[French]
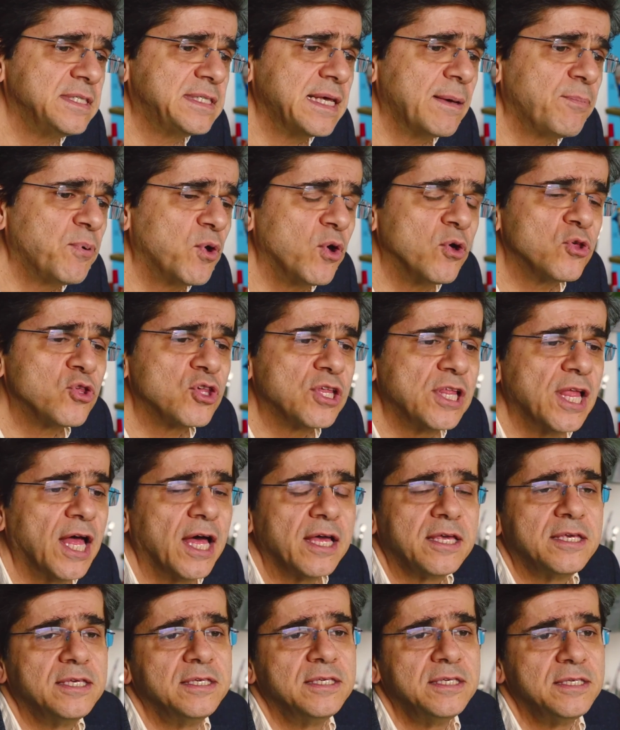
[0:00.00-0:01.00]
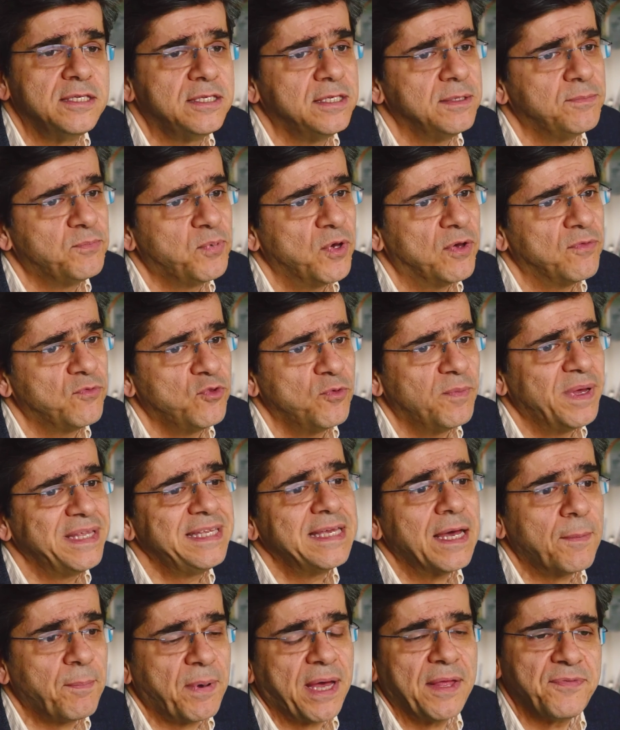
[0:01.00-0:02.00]
approches-là qui, peuvent, de
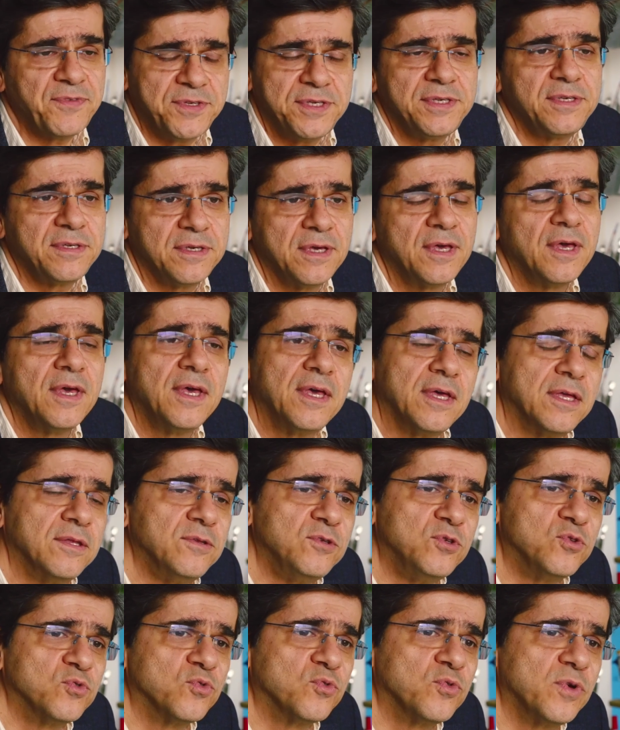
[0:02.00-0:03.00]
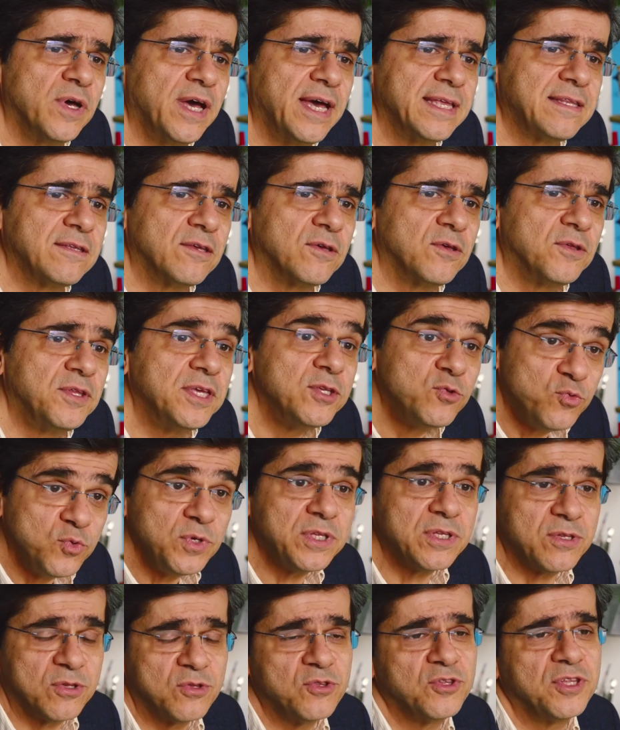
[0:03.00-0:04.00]
manière pratique, disons, être
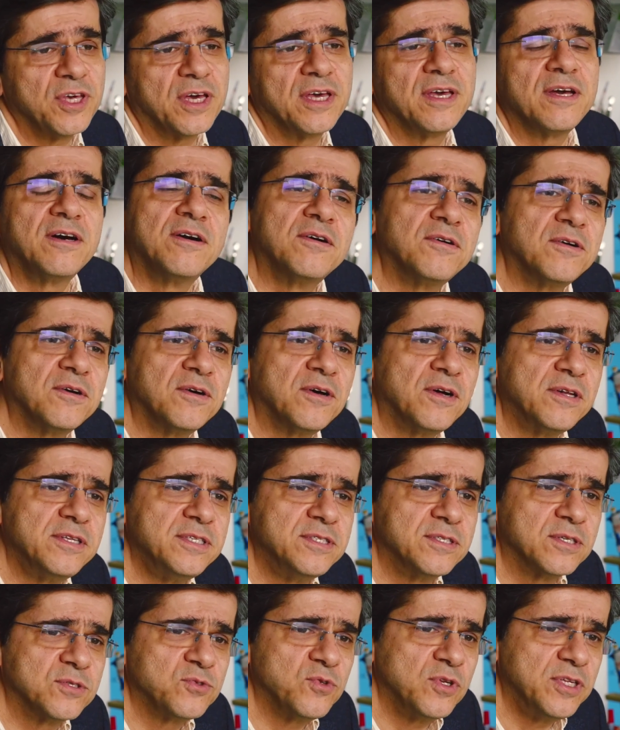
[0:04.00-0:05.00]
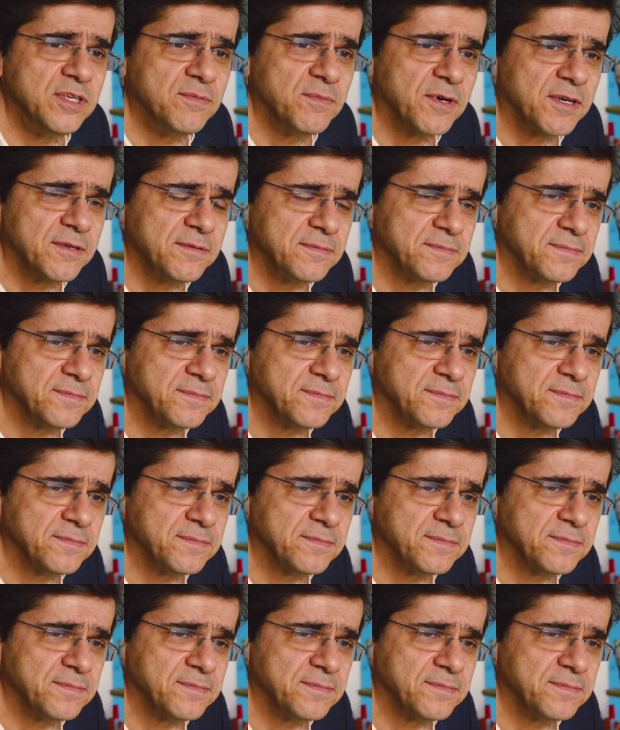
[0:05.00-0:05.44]
déduites, je dirais, en lisant ce livre.